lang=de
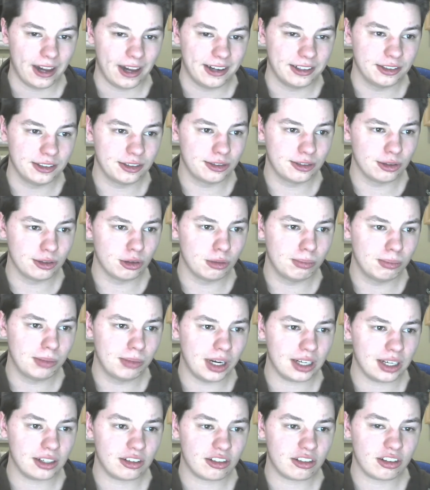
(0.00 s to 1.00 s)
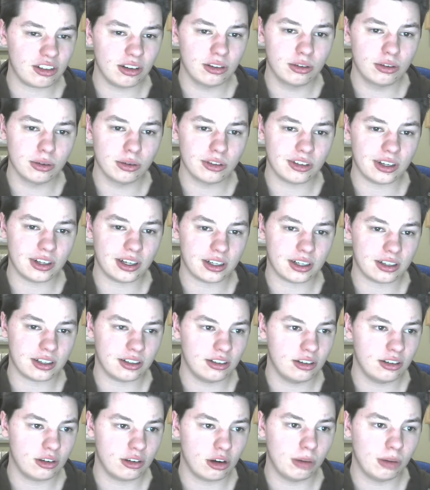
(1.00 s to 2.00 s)
So, Barisch äh, Tosak
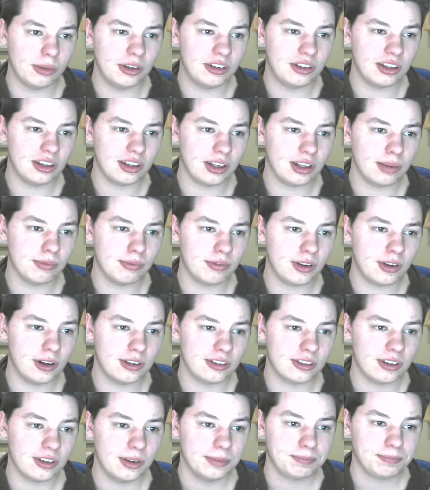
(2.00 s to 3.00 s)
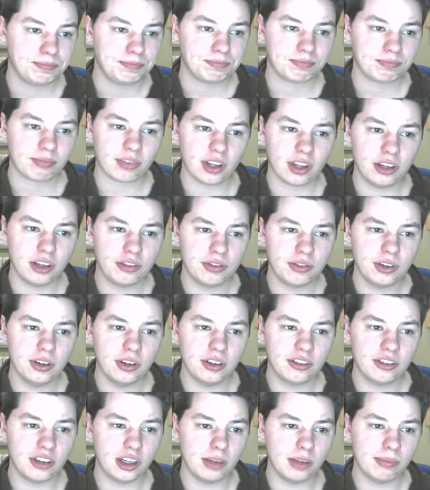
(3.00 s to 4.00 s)
kommentiert ebenfalls. Ich finde
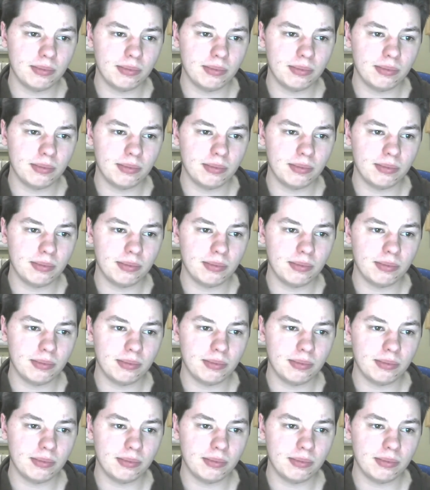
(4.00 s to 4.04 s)
Themen